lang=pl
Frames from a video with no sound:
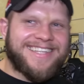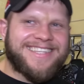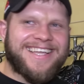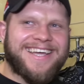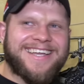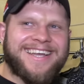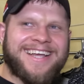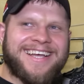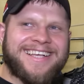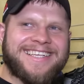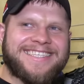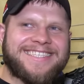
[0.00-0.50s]
I
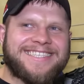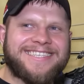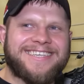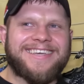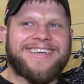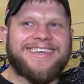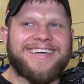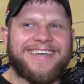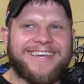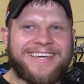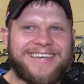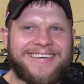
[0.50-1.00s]
teraz,
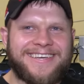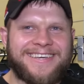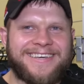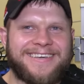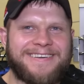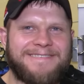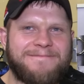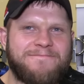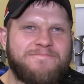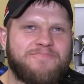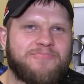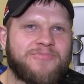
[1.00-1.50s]
e,
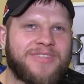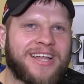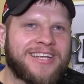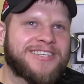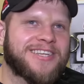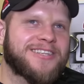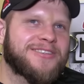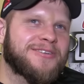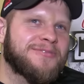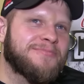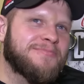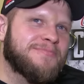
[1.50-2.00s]

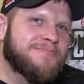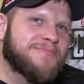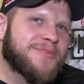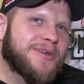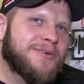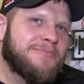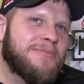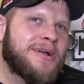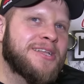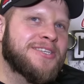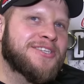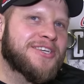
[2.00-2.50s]
znaczy to,
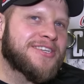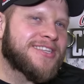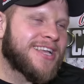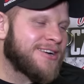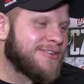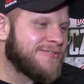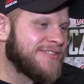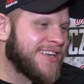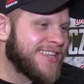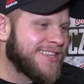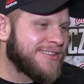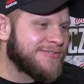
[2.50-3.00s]
to będzie i
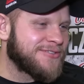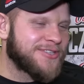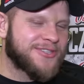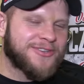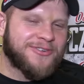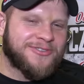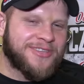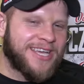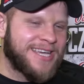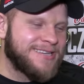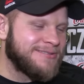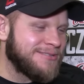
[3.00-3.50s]
tak owiane
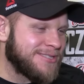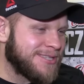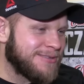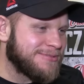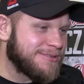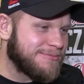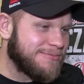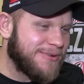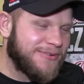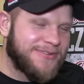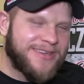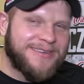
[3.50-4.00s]
wszystko tajemnicą,
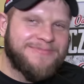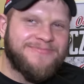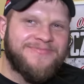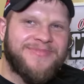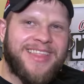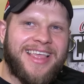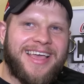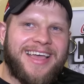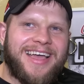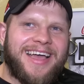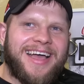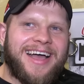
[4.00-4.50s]
co powiem,
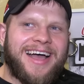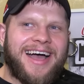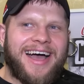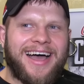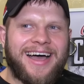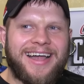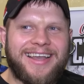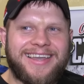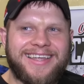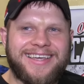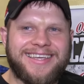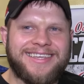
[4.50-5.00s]

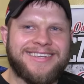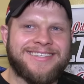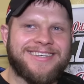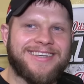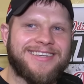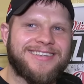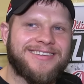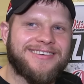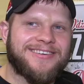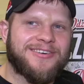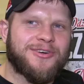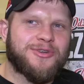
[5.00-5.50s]
ale
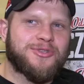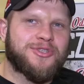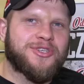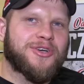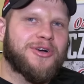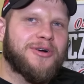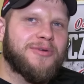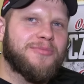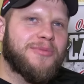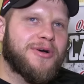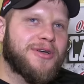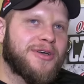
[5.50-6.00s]
jeżeli chodzi
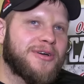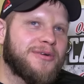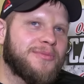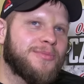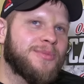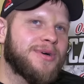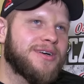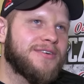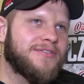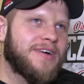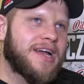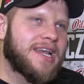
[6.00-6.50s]
o moją
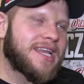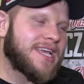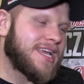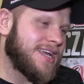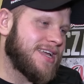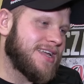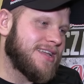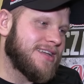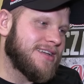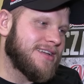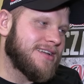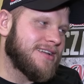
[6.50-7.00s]
walkę
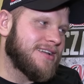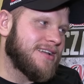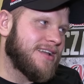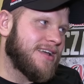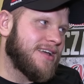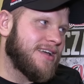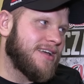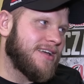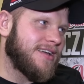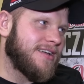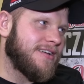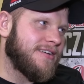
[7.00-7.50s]
e,
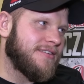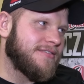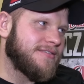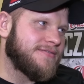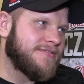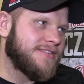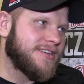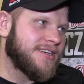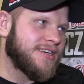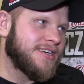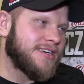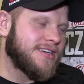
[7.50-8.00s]

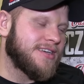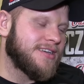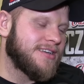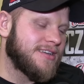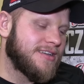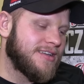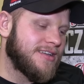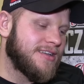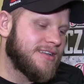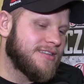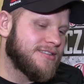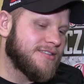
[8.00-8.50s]
w
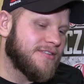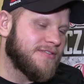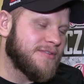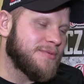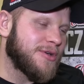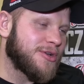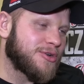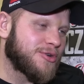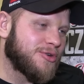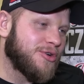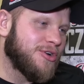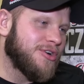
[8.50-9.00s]
Nowym
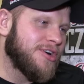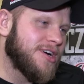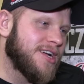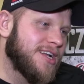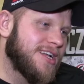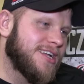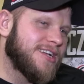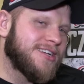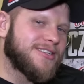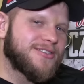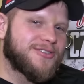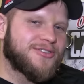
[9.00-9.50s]
Jorku,
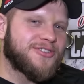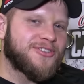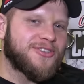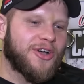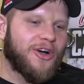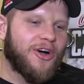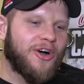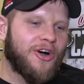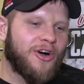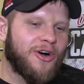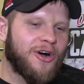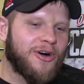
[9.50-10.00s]

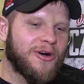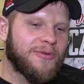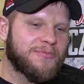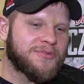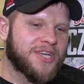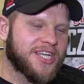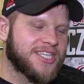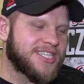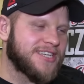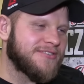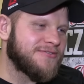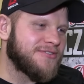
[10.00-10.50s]
to
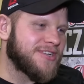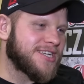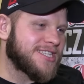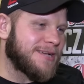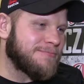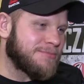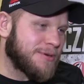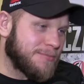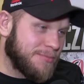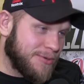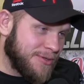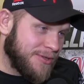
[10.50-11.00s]
przeciwnik
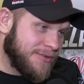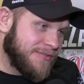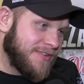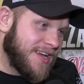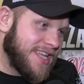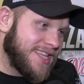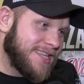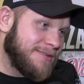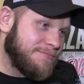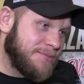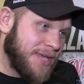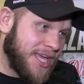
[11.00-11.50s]

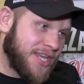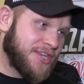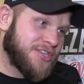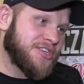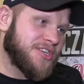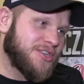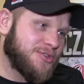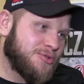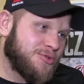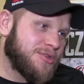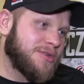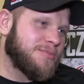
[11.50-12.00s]
zaproponowany
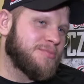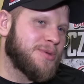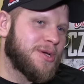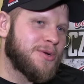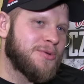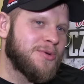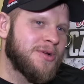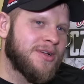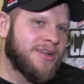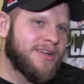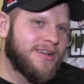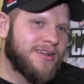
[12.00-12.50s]
pierwszy, który
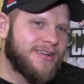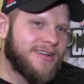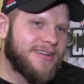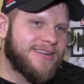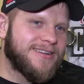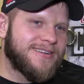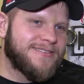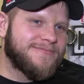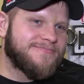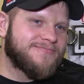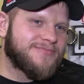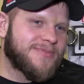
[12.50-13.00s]
był,
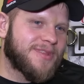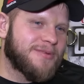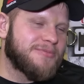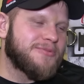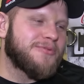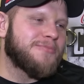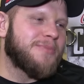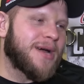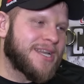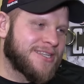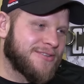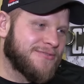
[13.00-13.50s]
no
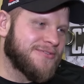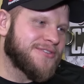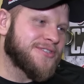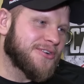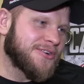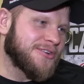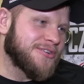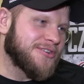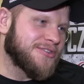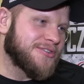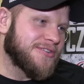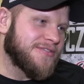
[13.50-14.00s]
był bardzo
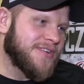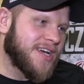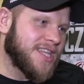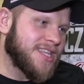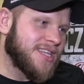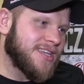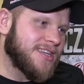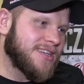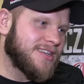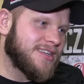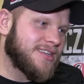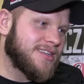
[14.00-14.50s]
wysoko
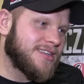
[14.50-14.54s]
notowany.